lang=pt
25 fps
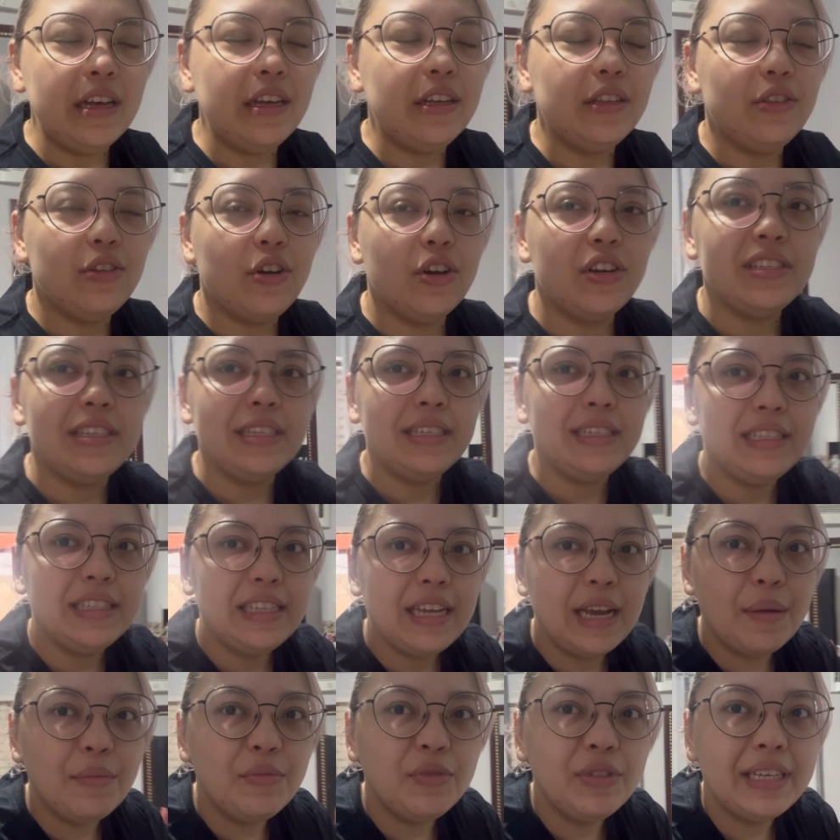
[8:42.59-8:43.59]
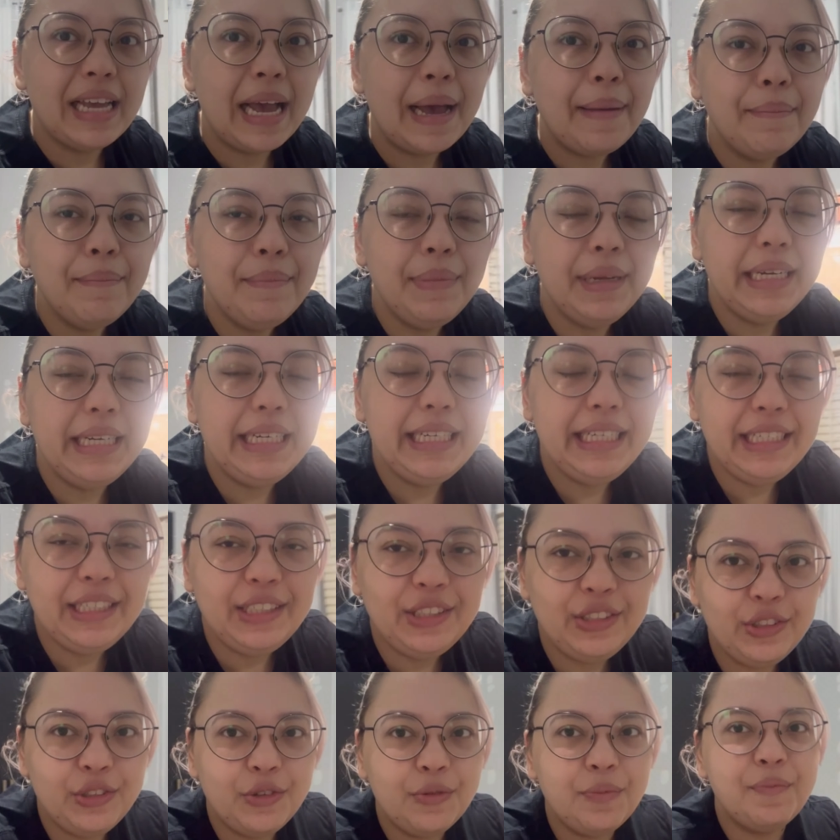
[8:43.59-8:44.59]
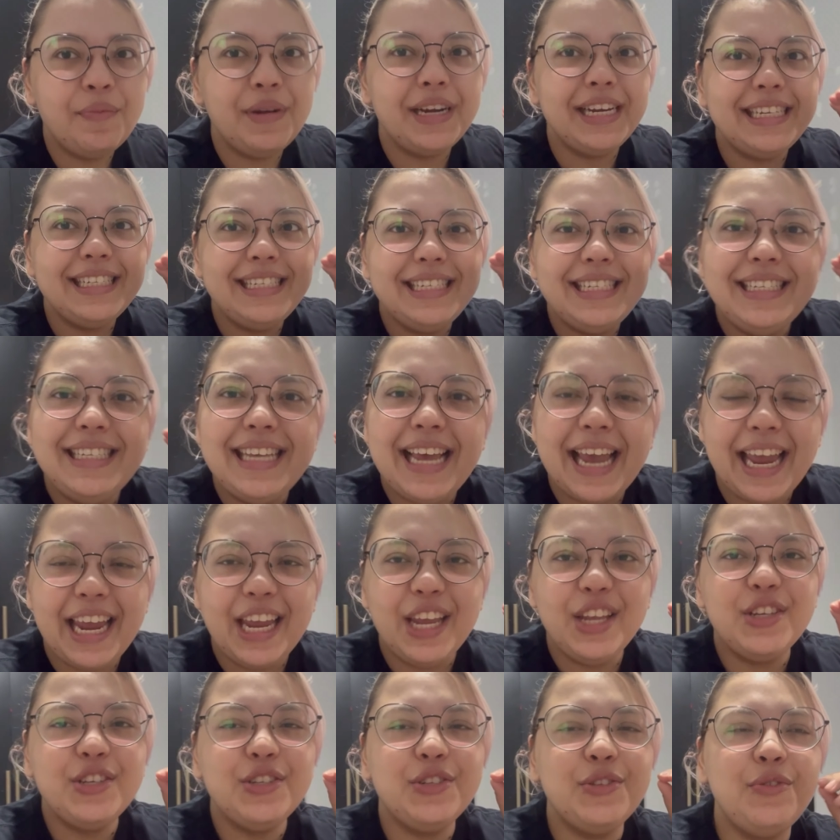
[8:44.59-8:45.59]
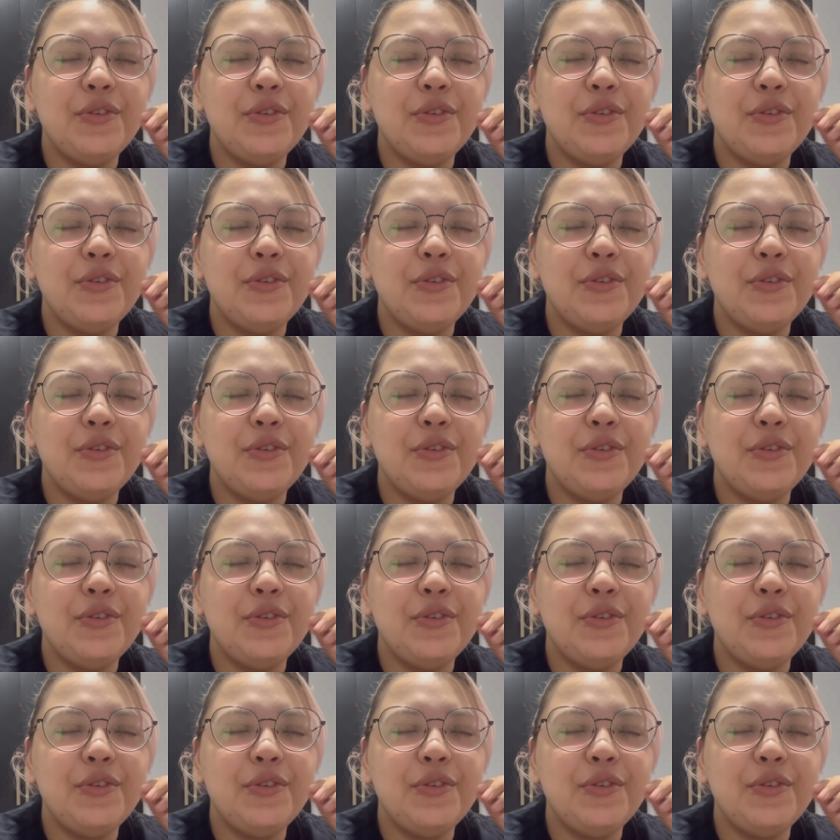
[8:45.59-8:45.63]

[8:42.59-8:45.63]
nós estamos abrindo presentes